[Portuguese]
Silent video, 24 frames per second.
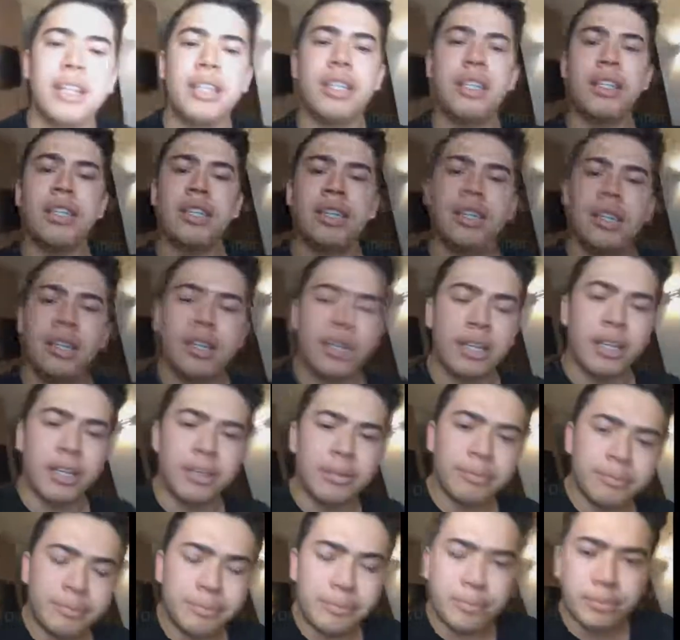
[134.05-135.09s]

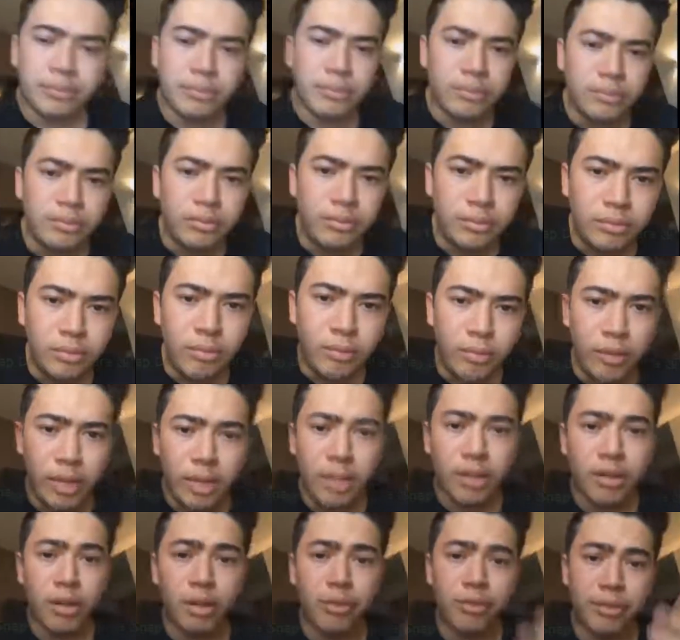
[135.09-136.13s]
E
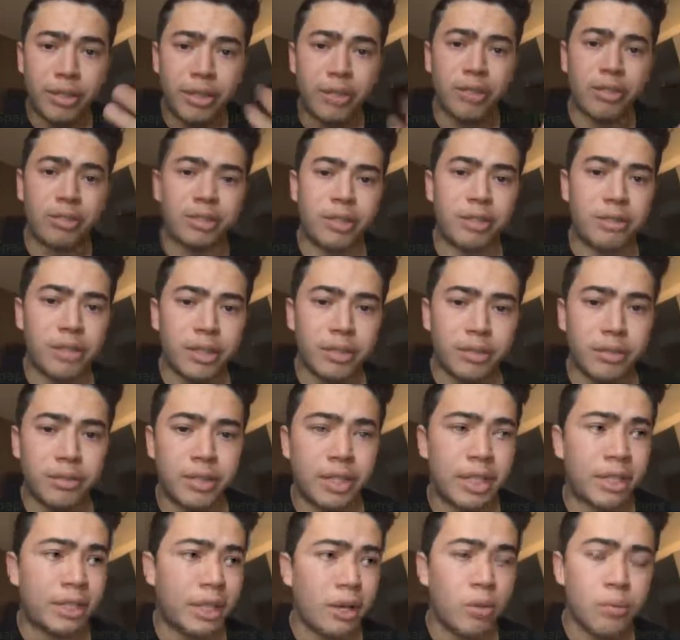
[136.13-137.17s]
e eu vi que você fez o
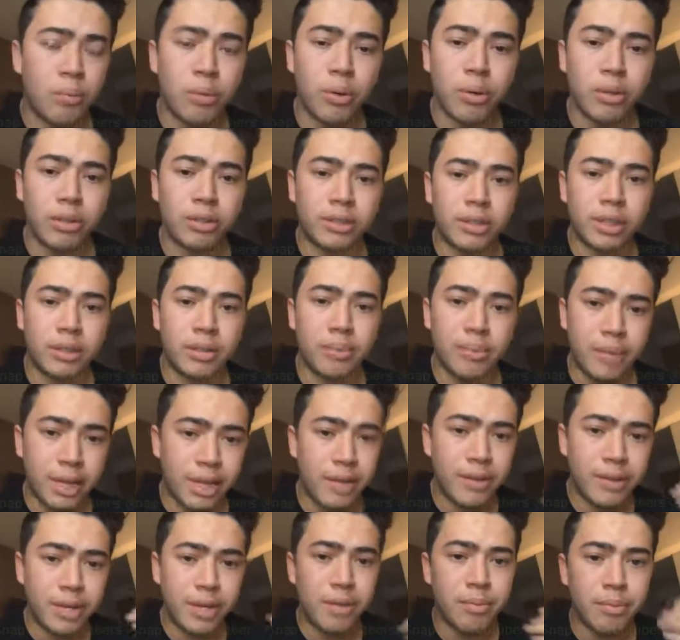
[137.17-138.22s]
vídeo até um pouco assim,
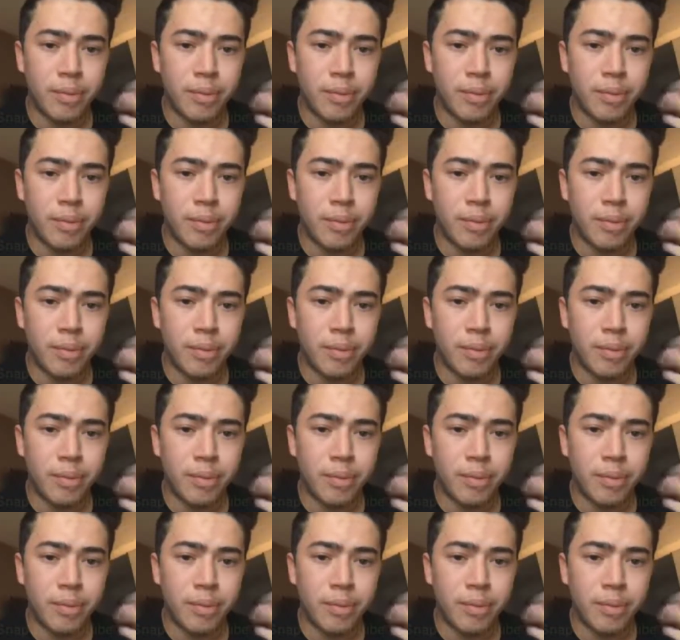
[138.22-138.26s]
meio,